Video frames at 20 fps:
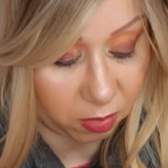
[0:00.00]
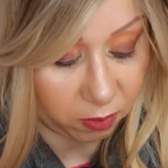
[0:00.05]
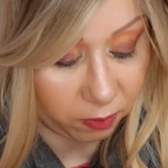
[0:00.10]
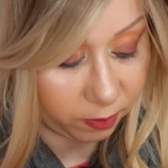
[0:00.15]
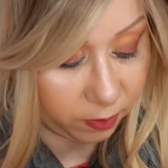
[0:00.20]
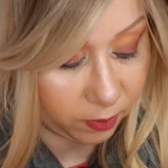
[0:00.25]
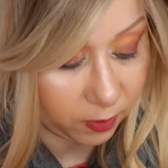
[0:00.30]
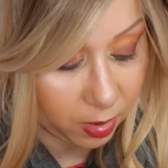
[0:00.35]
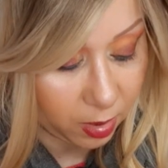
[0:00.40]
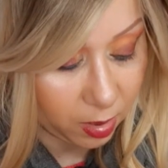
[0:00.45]
A
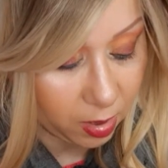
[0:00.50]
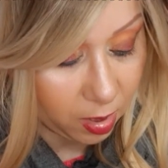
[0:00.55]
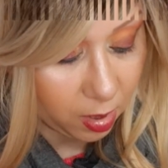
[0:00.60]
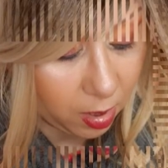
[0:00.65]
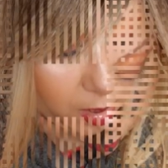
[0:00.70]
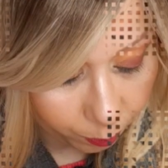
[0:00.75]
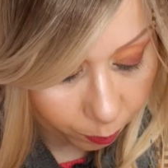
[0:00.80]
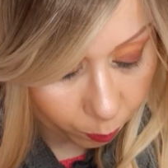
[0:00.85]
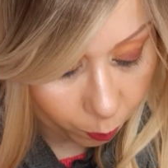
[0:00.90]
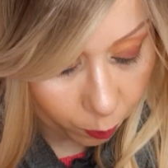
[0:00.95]

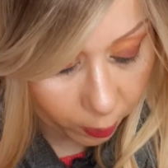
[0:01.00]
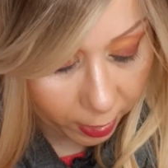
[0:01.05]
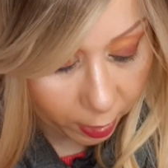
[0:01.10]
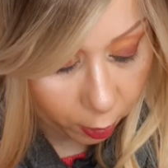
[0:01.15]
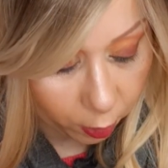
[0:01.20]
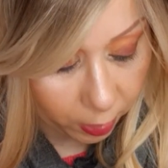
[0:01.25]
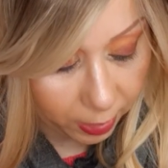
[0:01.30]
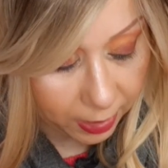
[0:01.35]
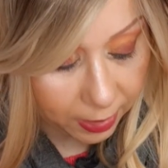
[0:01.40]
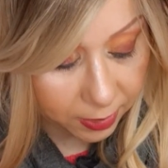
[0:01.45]

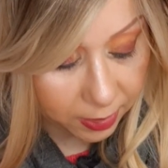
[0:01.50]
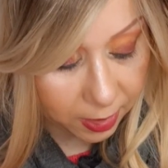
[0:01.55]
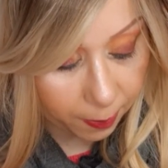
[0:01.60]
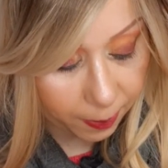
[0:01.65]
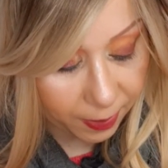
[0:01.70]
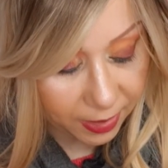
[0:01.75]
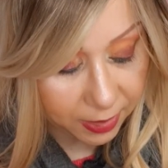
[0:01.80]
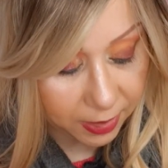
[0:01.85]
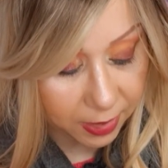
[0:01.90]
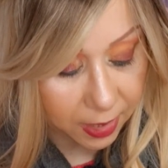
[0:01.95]
bueno, esta
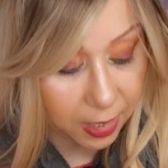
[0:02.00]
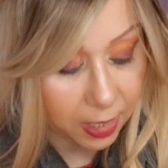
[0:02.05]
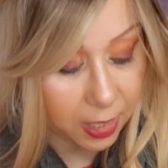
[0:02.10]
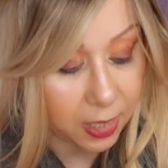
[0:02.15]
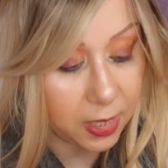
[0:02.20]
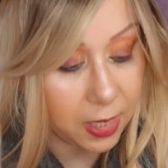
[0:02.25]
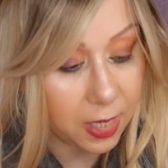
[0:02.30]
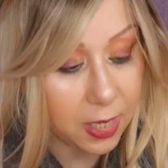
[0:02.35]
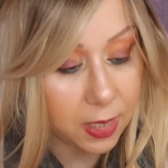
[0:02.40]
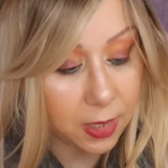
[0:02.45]
pasta
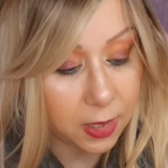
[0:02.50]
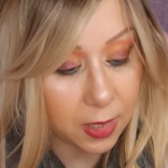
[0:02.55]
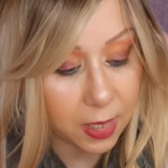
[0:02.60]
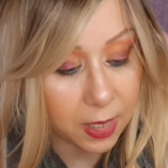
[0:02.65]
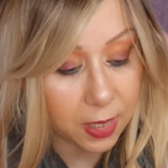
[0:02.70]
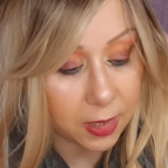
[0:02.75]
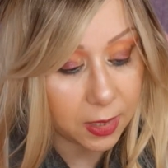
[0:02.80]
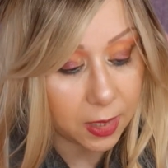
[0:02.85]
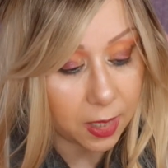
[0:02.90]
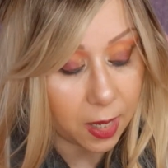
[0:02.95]
de dientes
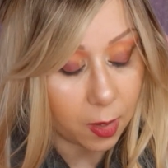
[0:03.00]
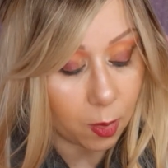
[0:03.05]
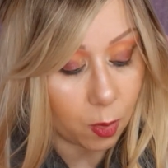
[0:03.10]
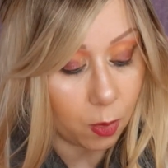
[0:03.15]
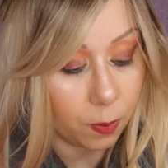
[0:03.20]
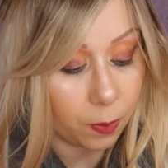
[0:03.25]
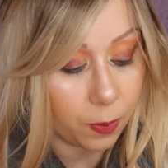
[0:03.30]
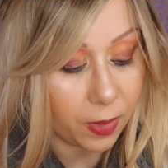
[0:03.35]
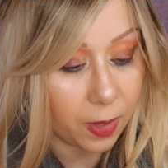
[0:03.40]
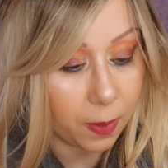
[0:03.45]
que se la
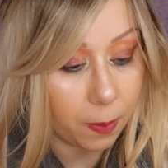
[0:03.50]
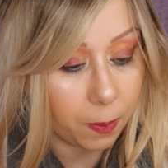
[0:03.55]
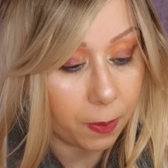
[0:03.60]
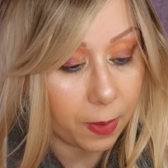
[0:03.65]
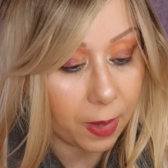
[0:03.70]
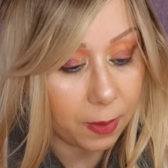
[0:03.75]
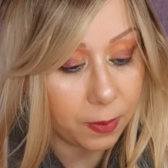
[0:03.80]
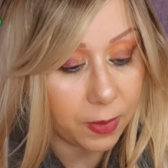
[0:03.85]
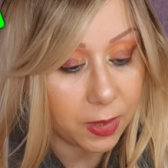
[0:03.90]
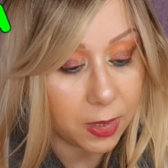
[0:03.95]
compré
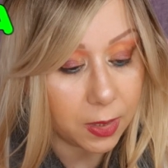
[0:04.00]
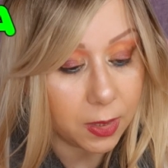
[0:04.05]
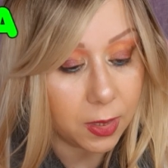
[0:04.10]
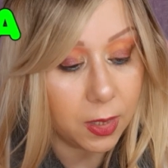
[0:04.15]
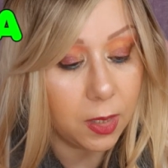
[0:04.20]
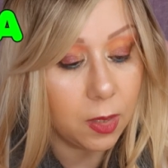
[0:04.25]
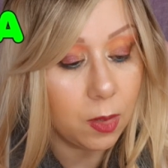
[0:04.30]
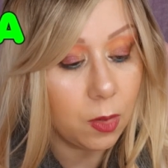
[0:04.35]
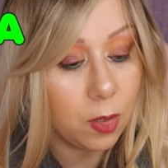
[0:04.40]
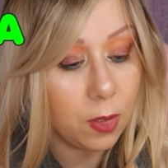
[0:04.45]
para mis
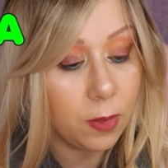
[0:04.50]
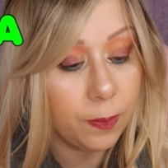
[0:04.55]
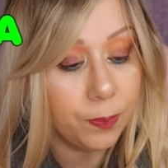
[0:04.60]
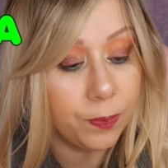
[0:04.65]
hijos.